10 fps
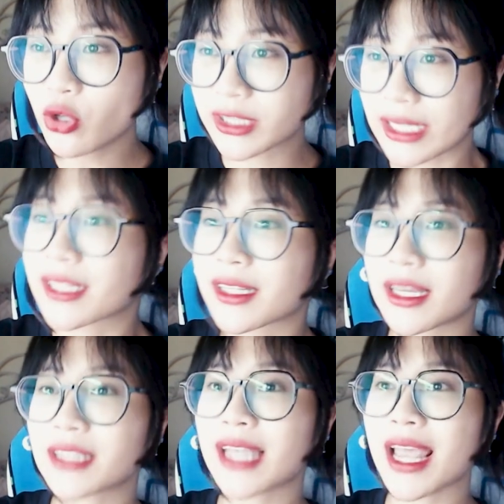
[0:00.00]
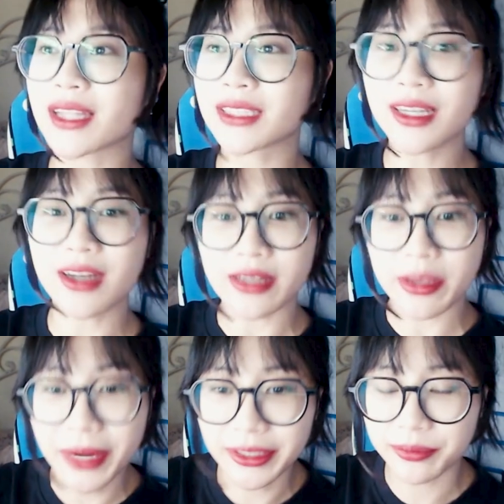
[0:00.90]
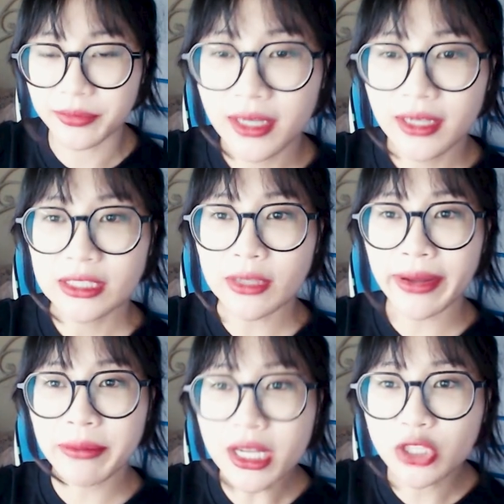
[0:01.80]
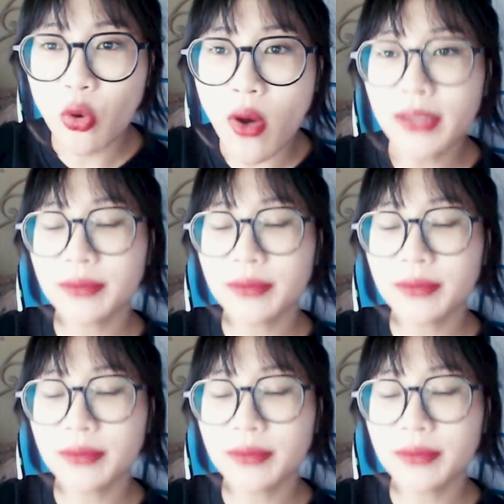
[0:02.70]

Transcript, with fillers: xịch cái xe ở trước cửa nhà mình sau anh bước xuống